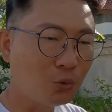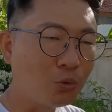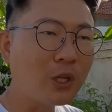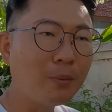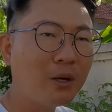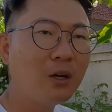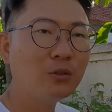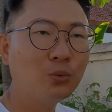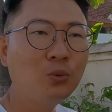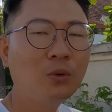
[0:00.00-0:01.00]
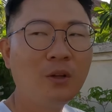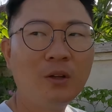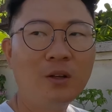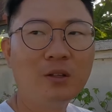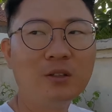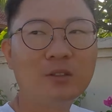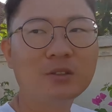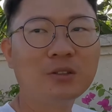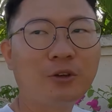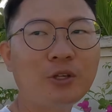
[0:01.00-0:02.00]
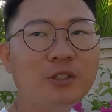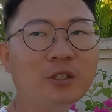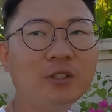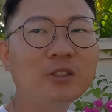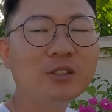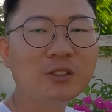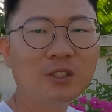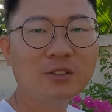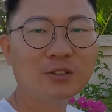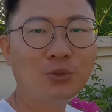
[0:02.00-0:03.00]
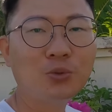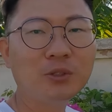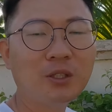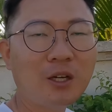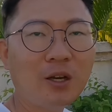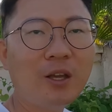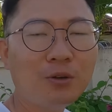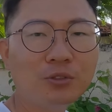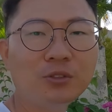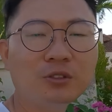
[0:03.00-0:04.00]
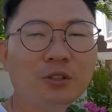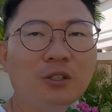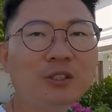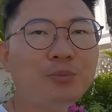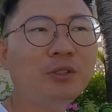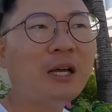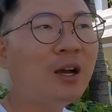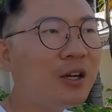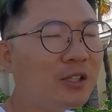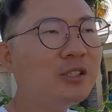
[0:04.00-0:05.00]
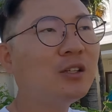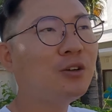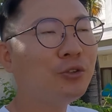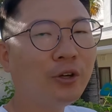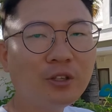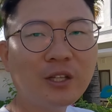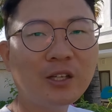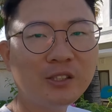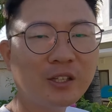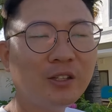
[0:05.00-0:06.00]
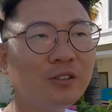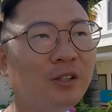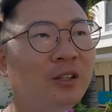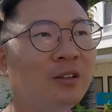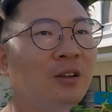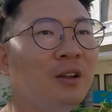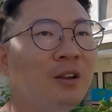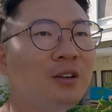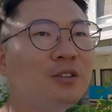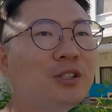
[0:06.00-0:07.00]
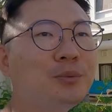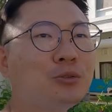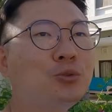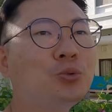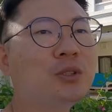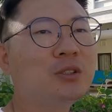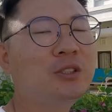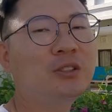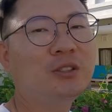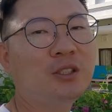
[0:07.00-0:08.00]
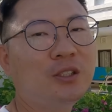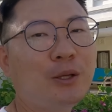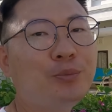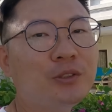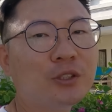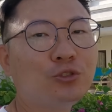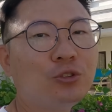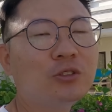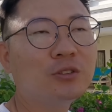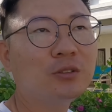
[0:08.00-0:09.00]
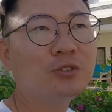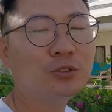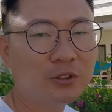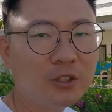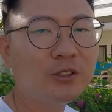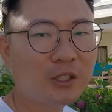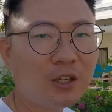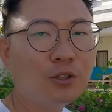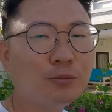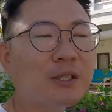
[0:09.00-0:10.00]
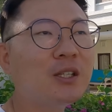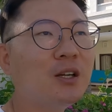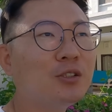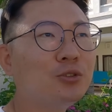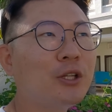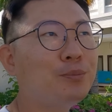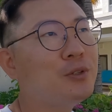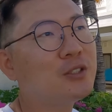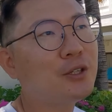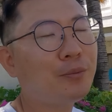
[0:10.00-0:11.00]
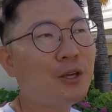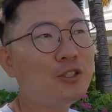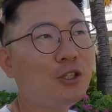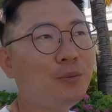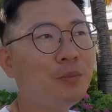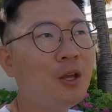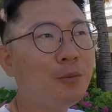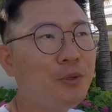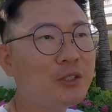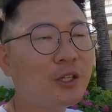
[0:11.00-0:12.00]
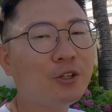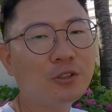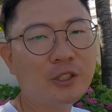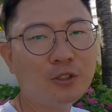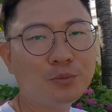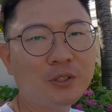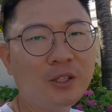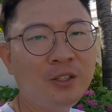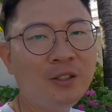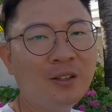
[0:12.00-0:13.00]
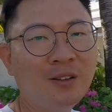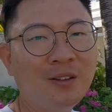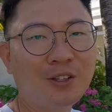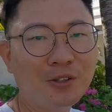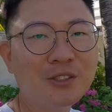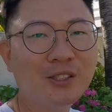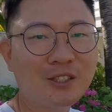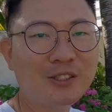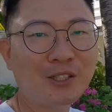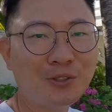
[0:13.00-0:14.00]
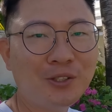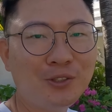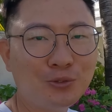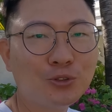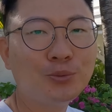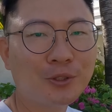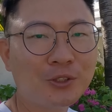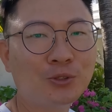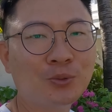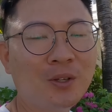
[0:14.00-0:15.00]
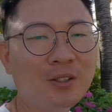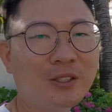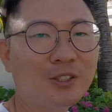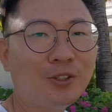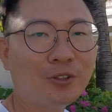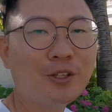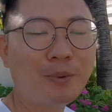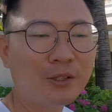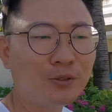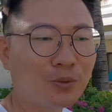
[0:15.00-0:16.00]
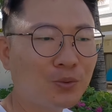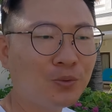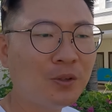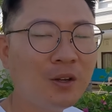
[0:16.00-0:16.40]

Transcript: 동남아도 굉장히 느슨한 통제를 하, 했거든요. 그러니까 사람들이 나가기 시작하고 여행을 다니기 시작했는데 그렇다 면니 그 구독자들이 이제 넷플릭스가 줄어들기 시작한 거죠. 마찬가지로 넷플릭스랑 굉장히 비슷한 경쟁 업체인 경제 이제 채널인 유튜브 역시도 그런 영향을 받는 거고.